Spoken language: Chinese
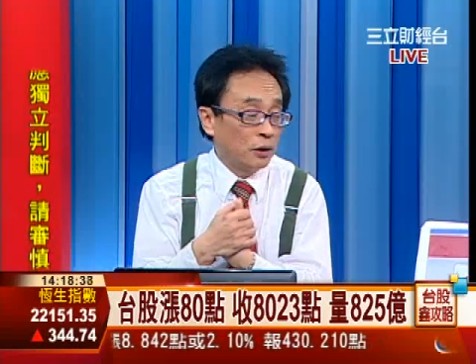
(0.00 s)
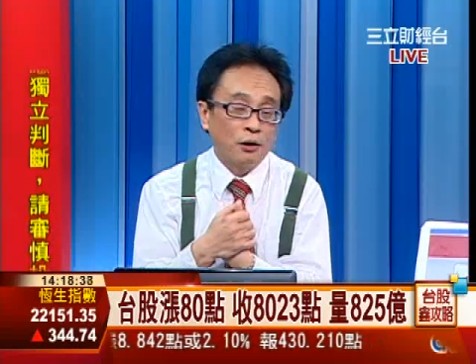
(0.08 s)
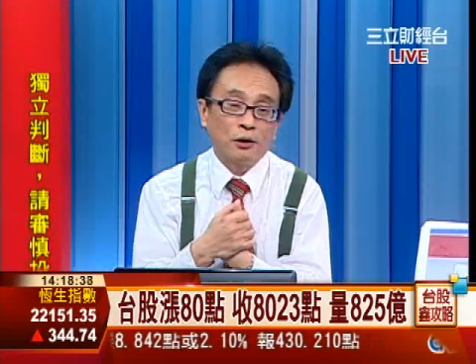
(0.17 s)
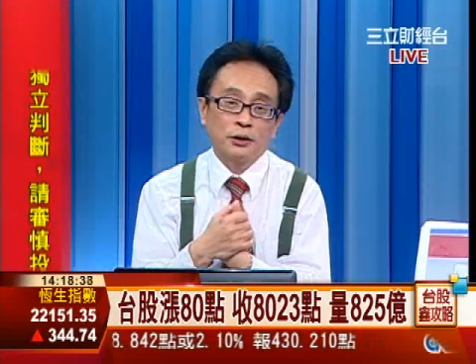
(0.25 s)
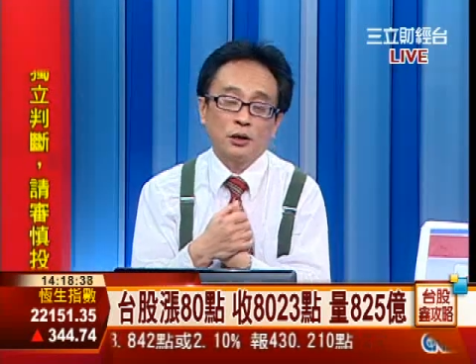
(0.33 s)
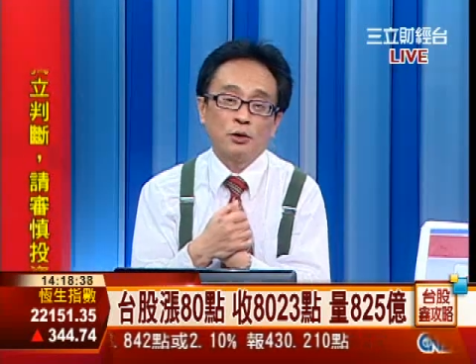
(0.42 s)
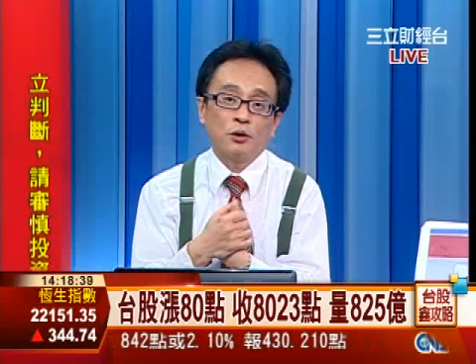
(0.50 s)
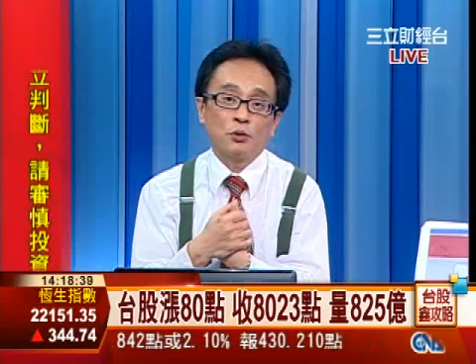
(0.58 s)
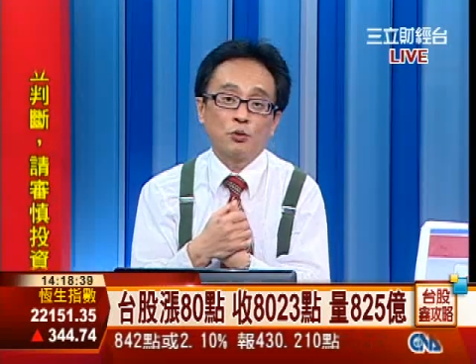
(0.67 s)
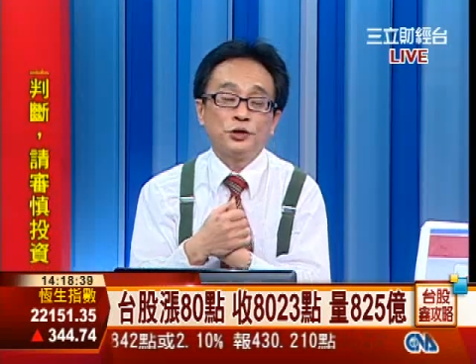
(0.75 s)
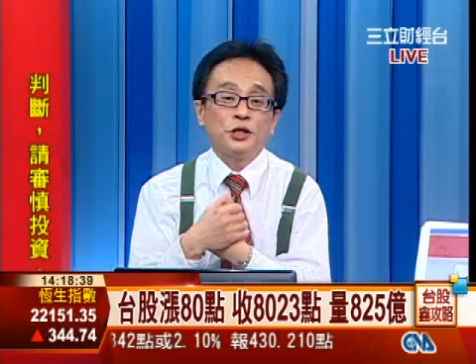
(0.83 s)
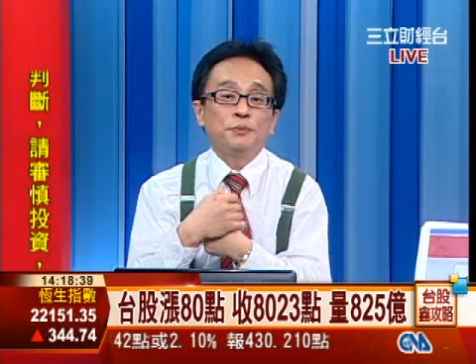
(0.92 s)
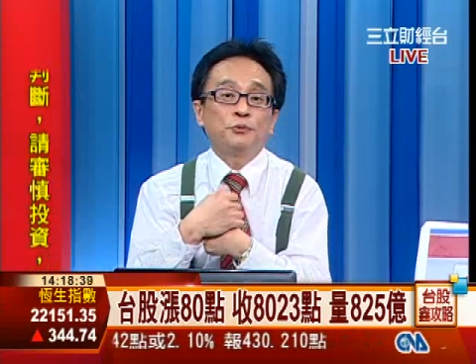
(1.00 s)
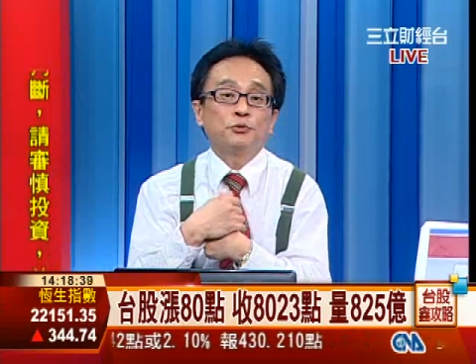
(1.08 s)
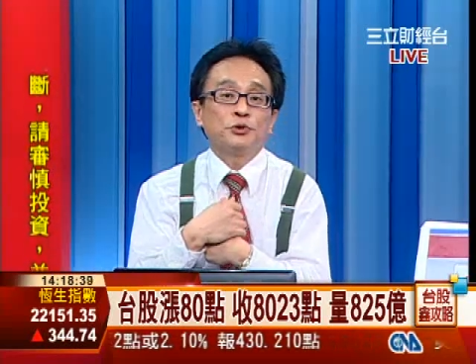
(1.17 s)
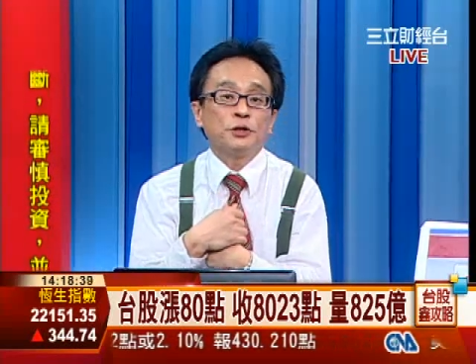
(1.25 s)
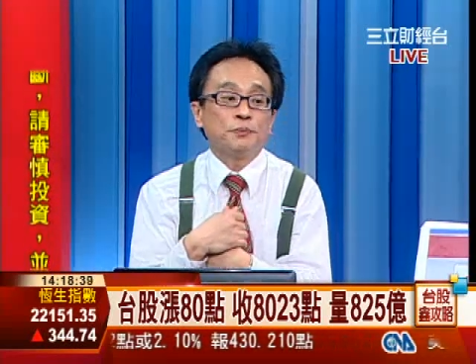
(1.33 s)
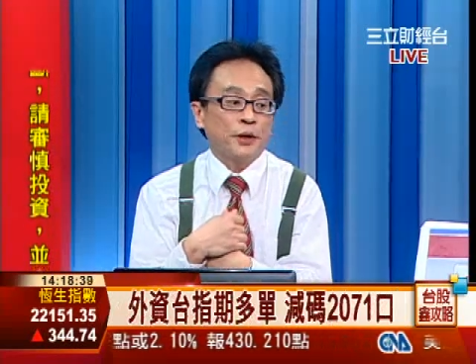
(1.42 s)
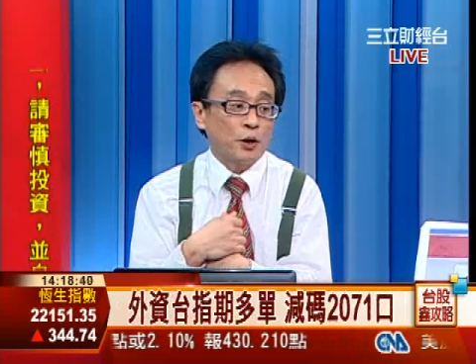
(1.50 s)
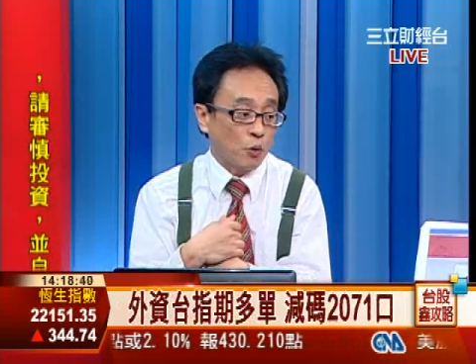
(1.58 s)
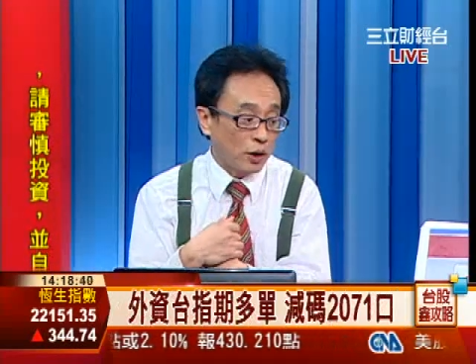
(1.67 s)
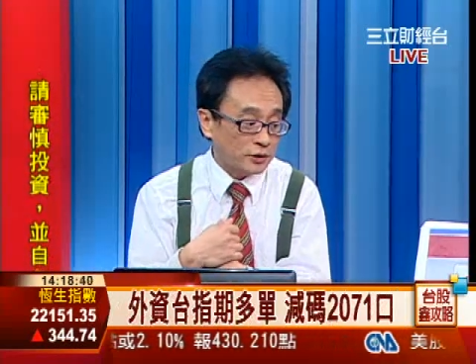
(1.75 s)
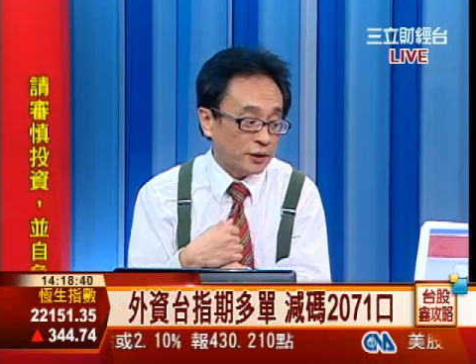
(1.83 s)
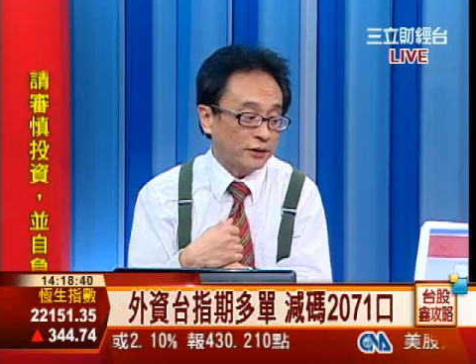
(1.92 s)
啊，然后国际股市美
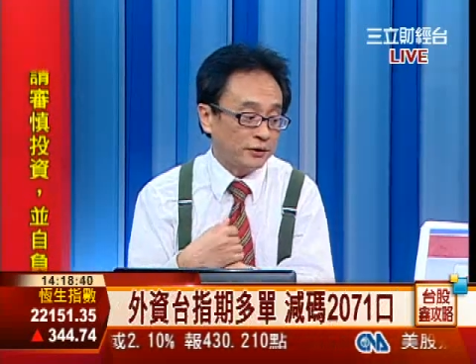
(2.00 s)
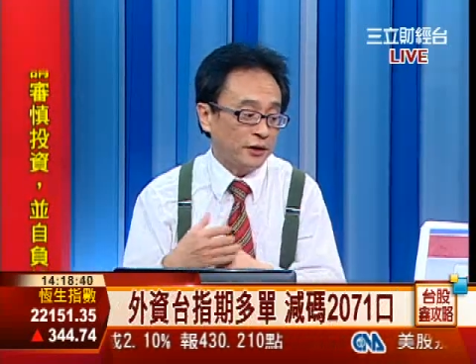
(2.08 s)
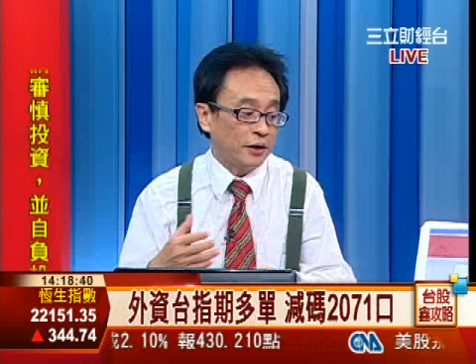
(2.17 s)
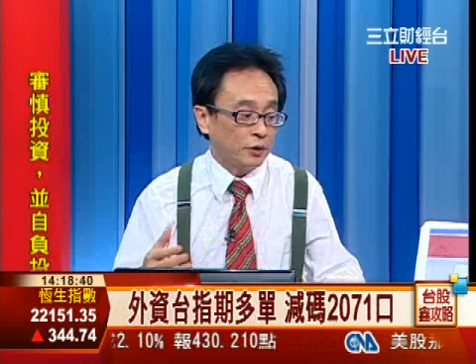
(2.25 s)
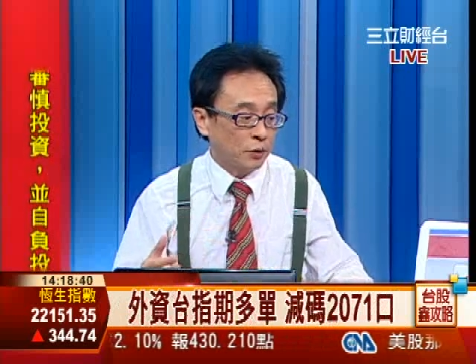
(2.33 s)
光在跌，